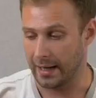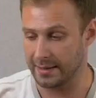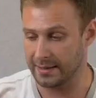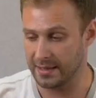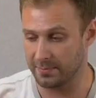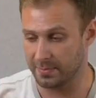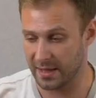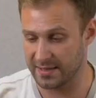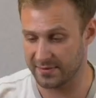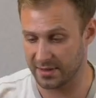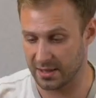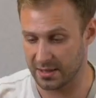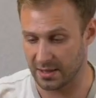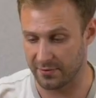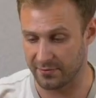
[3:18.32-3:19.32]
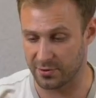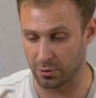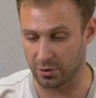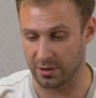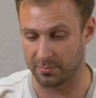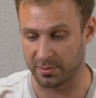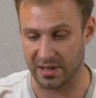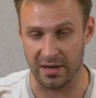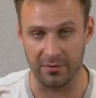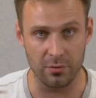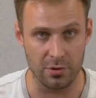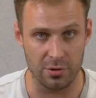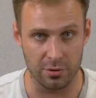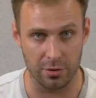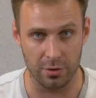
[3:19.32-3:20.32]
Одни производители все на
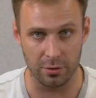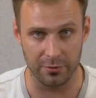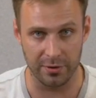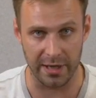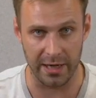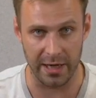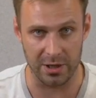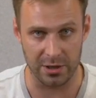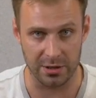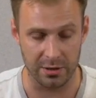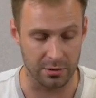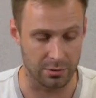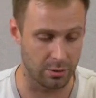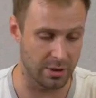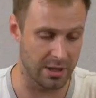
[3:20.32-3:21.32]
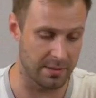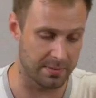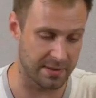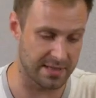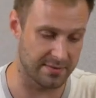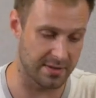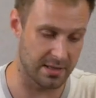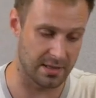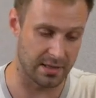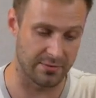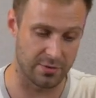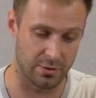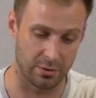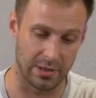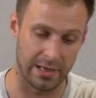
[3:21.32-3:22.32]
правую сторону вкорячат, другие производители
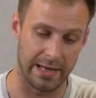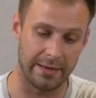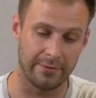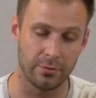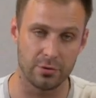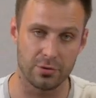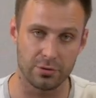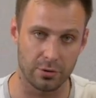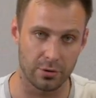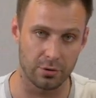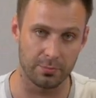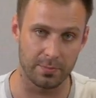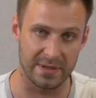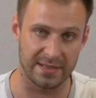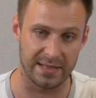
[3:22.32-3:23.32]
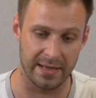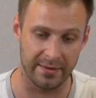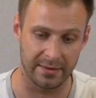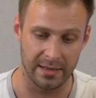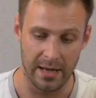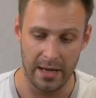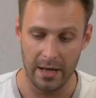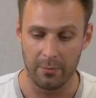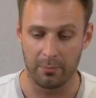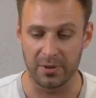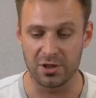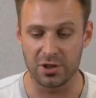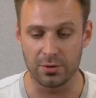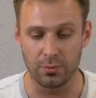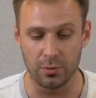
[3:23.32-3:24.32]
все на левую сторону поставят.
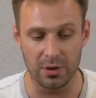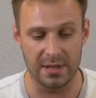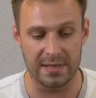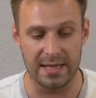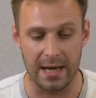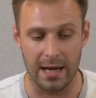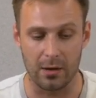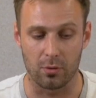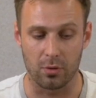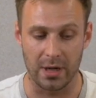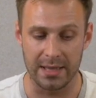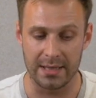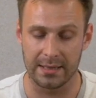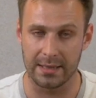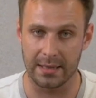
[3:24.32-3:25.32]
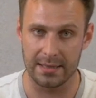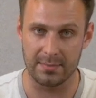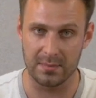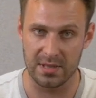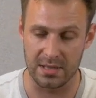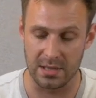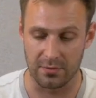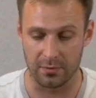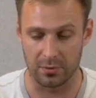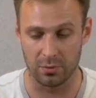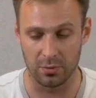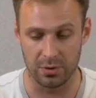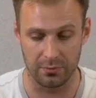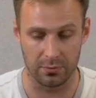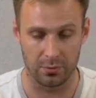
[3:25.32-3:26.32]
Почему нельзя аккуратненько разместить вот
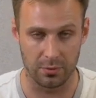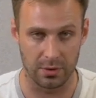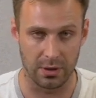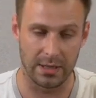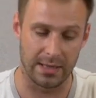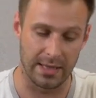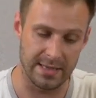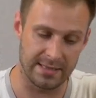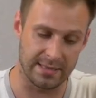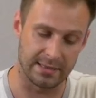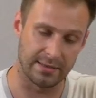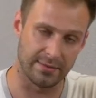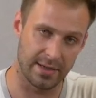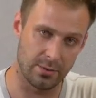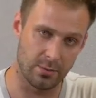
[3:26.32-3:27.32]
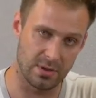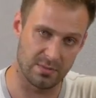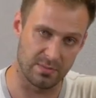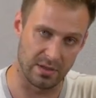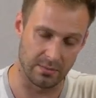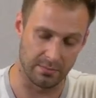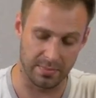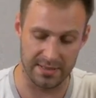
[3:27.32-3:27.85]
тут и вот тут? Есть два USB.